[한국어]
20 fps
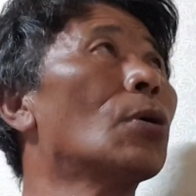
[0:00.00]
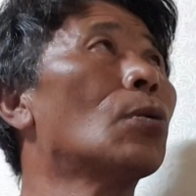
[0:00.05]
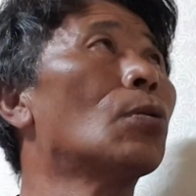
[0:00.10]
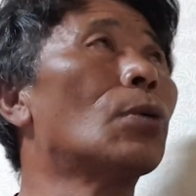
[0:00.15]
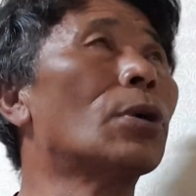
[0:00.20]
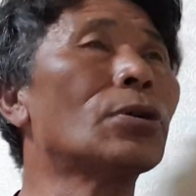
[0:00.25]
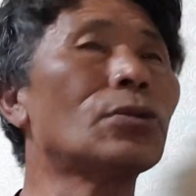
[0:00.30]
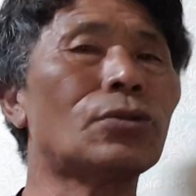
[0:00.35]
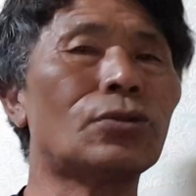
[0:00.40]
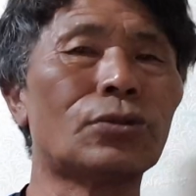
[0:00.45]

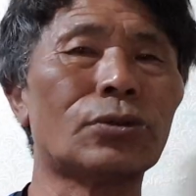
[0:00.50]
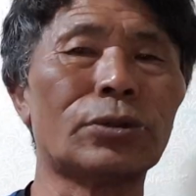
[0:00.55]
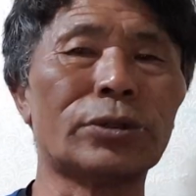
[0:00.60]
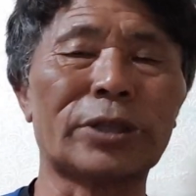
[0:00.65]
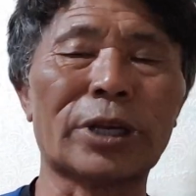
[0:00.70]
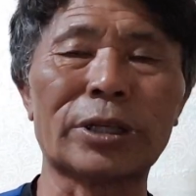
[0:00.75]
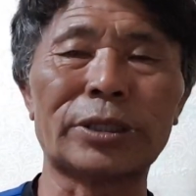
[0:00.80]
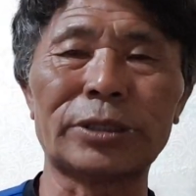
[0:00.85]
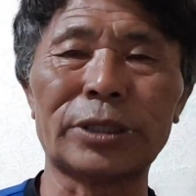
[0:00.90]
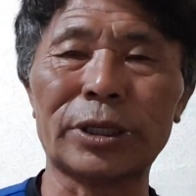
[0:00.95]
원줄
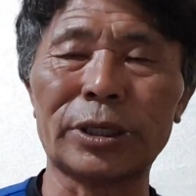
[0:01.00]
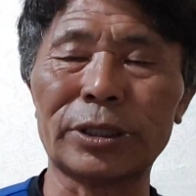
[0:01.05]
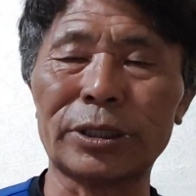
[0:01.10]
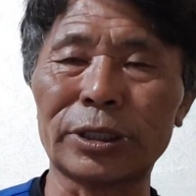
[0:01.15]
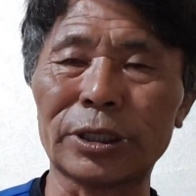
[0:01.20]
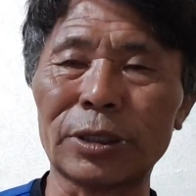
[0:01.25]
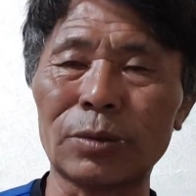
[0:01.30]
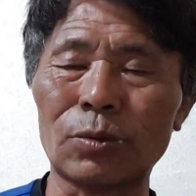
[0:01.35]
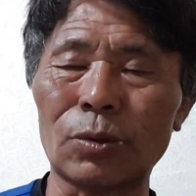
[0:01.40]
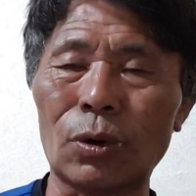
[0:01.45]
자체
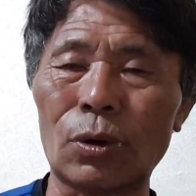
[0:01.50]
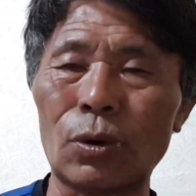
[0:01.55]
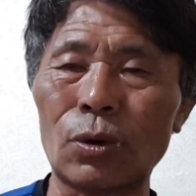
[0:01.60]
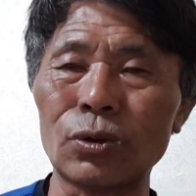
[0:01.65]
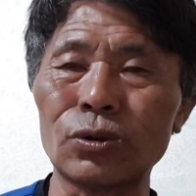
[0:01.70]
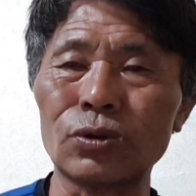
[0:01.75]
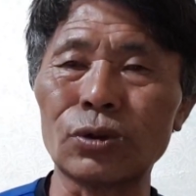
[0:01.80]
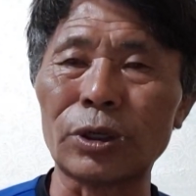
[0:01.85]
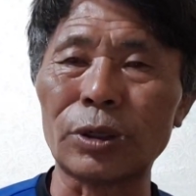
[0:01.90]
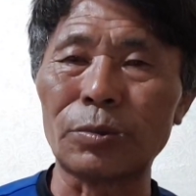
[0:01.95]
지금
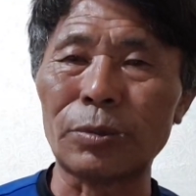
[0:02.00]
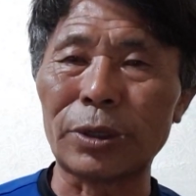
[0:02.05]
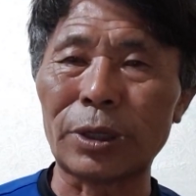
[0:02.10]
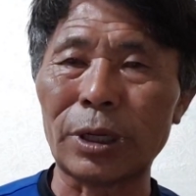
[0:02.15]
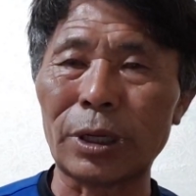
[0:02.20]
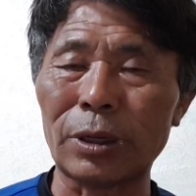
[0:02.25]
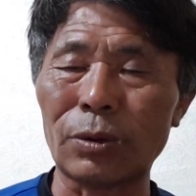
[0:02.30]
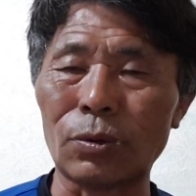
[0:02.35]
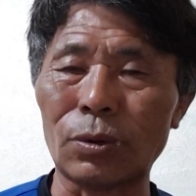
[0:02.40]
5줄입니다.